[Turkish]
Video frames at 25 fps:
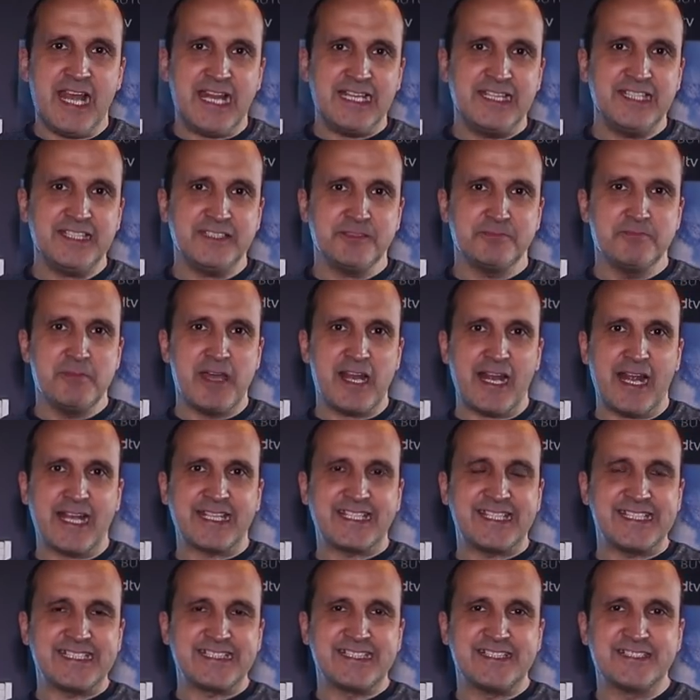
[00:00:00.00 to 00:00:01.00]
geldik
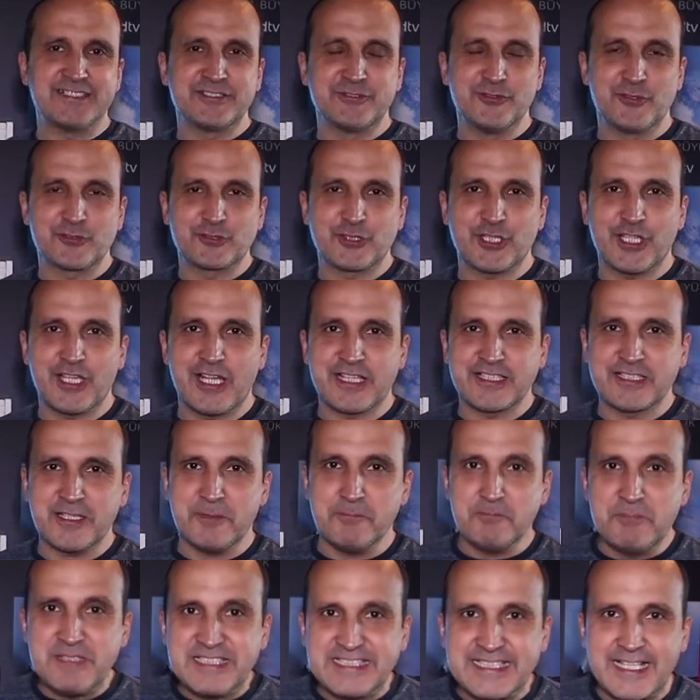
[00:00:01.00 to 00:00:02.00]
merak ettiğiniz
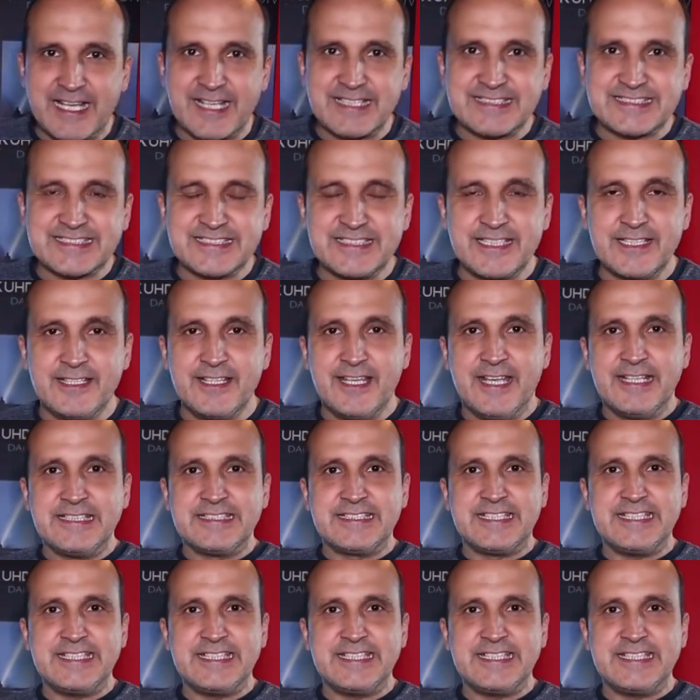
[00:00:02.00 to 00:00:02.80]
noktalardan bir tanesine